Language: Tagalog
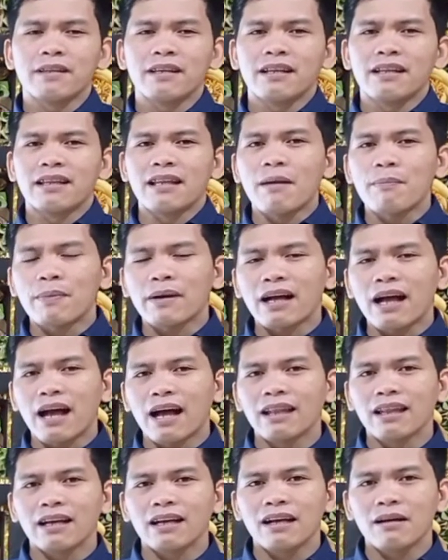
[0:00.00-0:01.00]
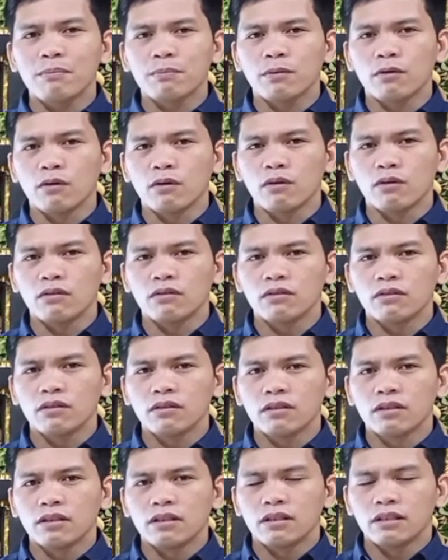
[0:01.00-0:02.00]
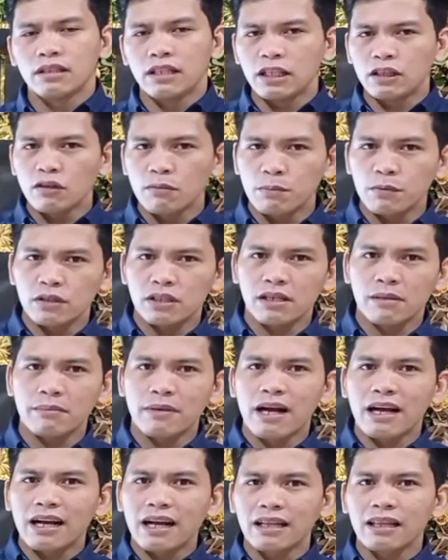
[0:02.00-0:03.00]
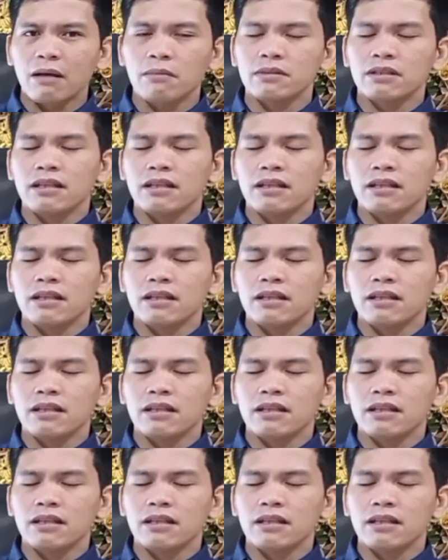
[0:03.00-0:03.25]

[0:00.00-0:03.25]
napakahalaga po dito po sa mga ganap